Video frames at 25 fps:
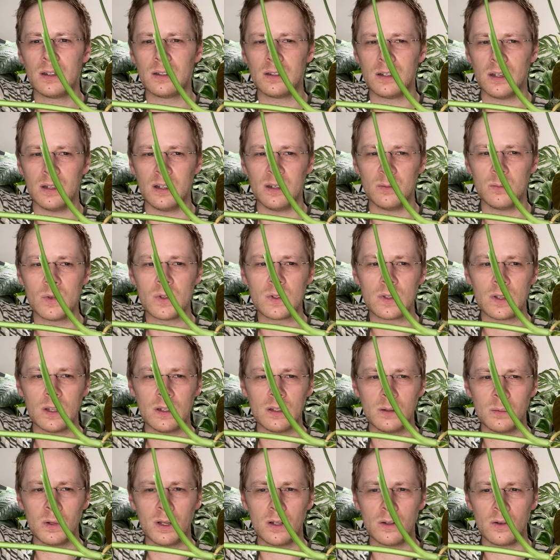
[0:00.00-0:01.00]
denn ihr müsst halt
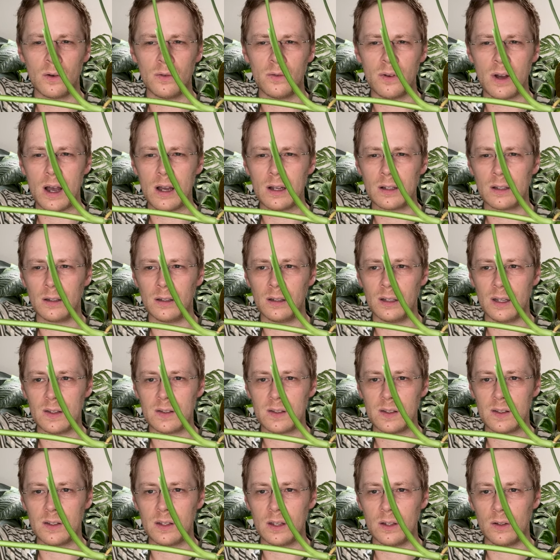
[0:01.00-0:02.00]
immer darauf achten,
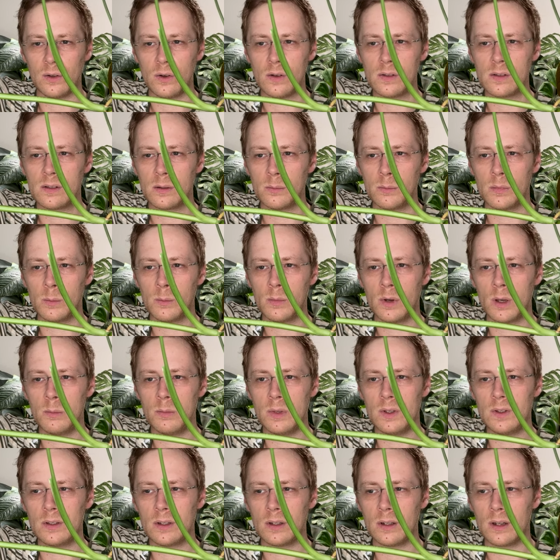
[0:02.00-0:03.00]
dass das halt trotzdem immer ein
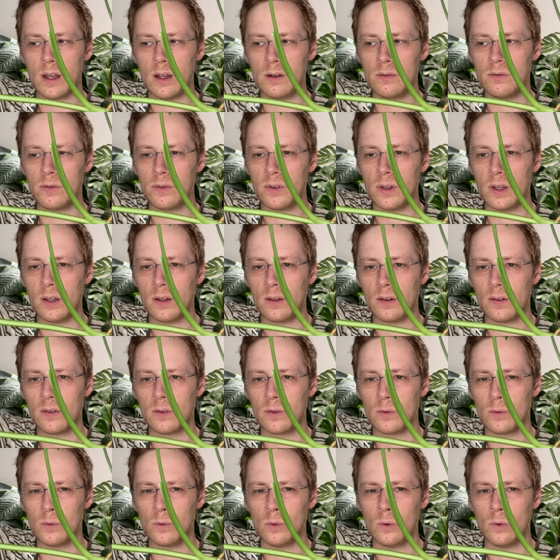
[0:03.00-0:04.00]
bisschen anfängt
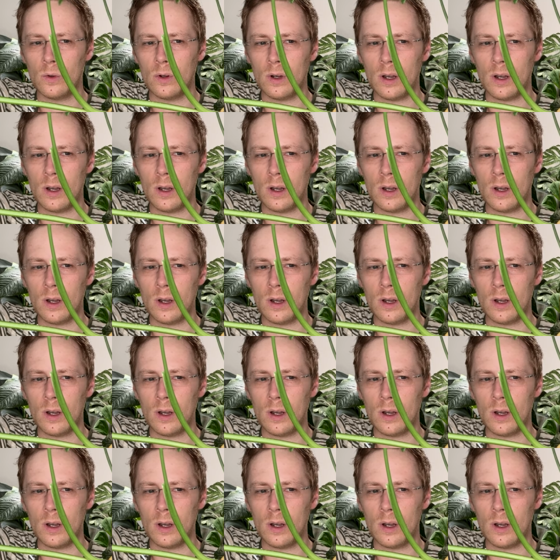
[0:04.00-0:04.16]
zu,